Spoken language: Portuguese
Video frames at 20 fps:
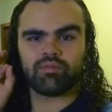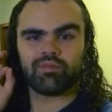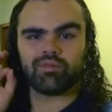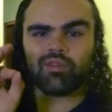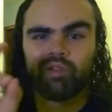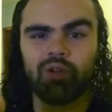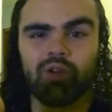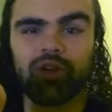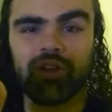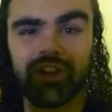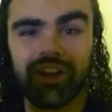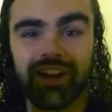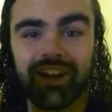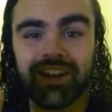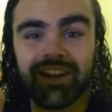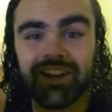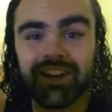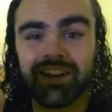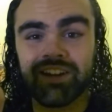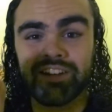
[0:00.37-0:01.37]

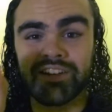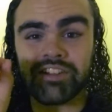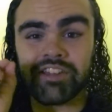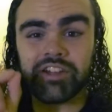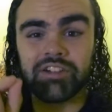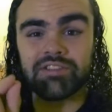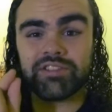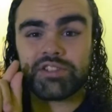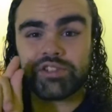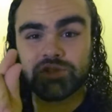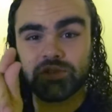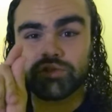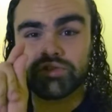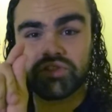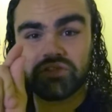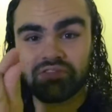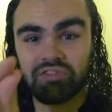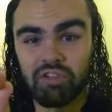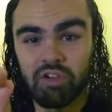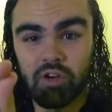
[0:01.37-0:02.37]
Olá, eu estou de
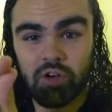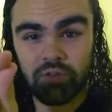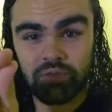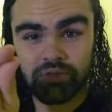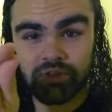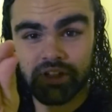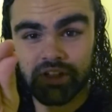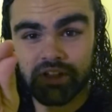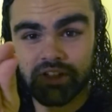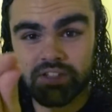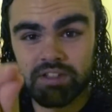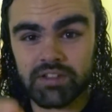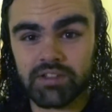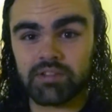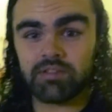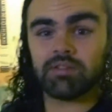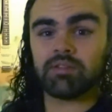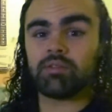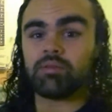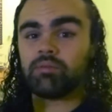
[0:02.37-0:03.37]
volta.
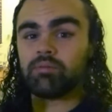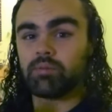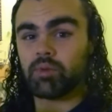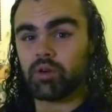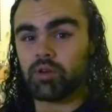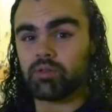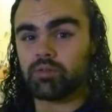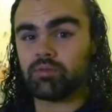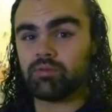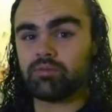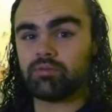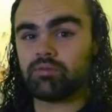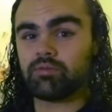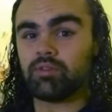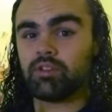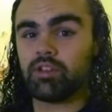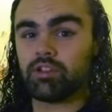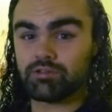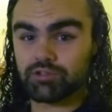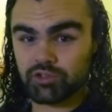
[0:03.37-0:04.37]
Bom,
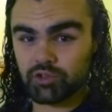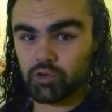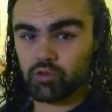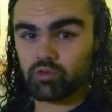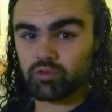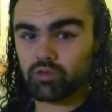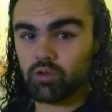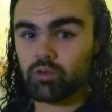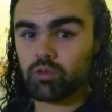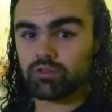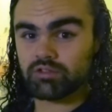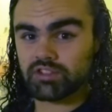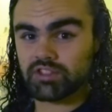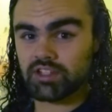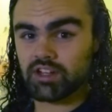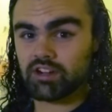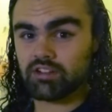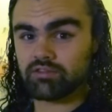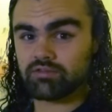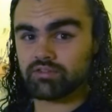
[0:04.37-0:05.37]
eu sou Hugo
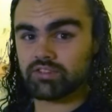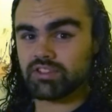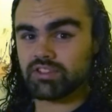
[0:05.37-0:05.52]
Gonçalves